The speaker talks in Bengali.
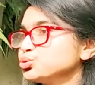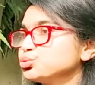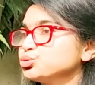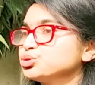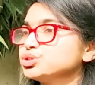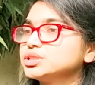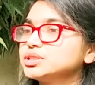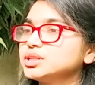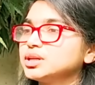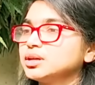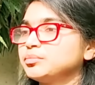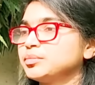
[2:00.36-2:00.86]
জন্য
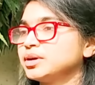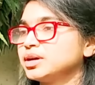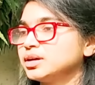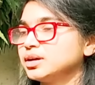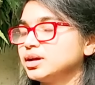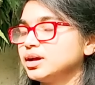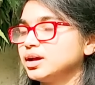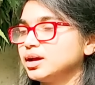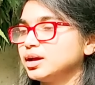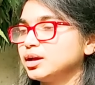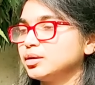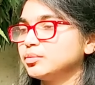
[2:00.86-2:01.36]
যেটা আমার
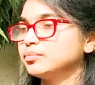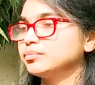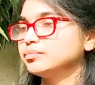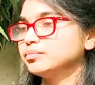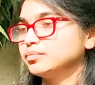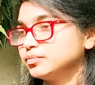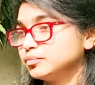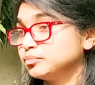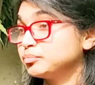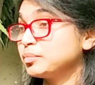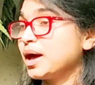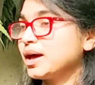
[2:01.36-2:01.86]

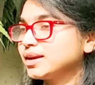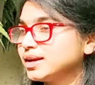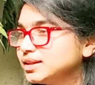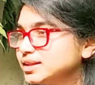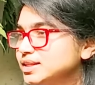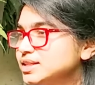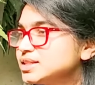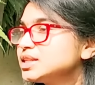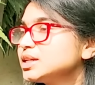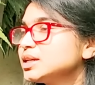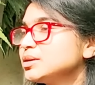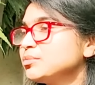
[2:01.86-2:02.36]

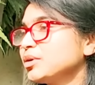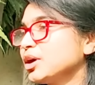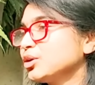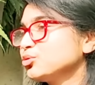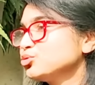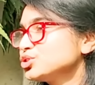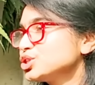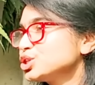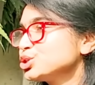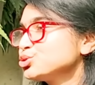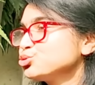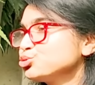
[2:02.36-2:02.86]
বাংলাদেশের
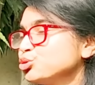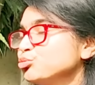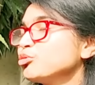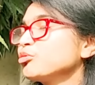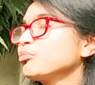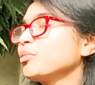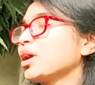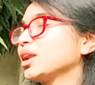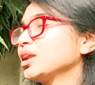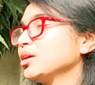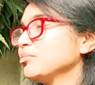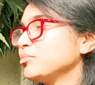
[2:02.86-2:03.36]
মানুষের জন্য
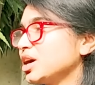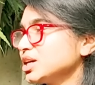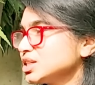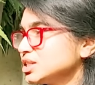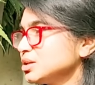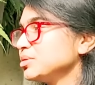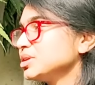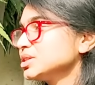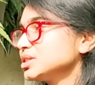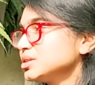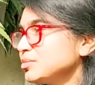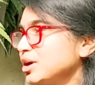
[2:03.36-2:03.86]
এবং বাংলা
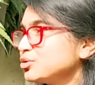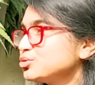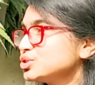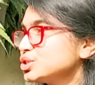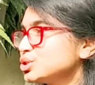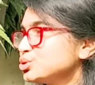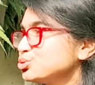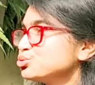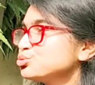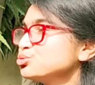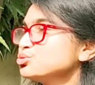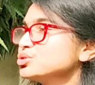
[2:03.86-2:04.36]
ভাষাভাষী
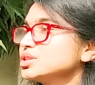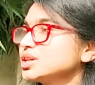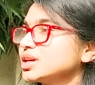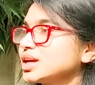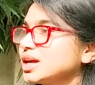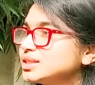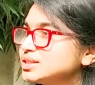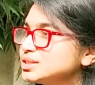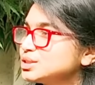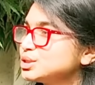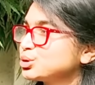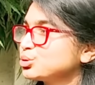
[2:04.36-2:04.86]
মানুষের জন্য যে
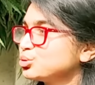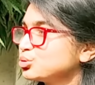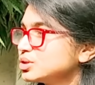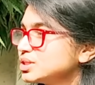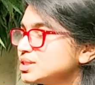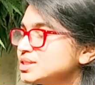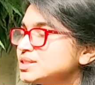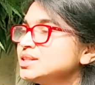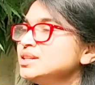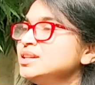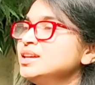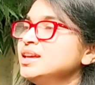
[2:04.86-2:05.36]
কাজটা
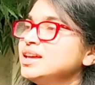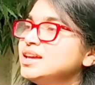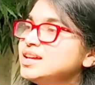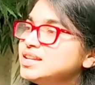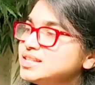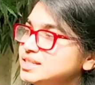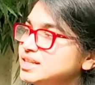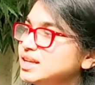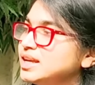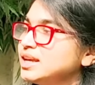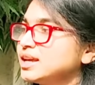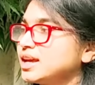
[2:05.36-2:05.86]
করেছি
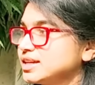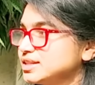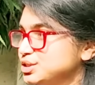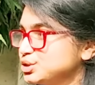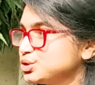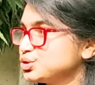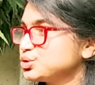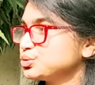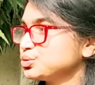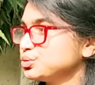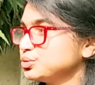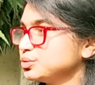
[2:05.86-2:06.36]
সেই
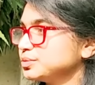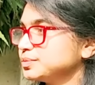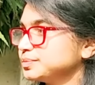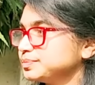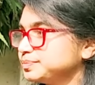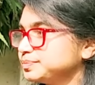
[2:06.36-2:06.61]
কাজের জন্য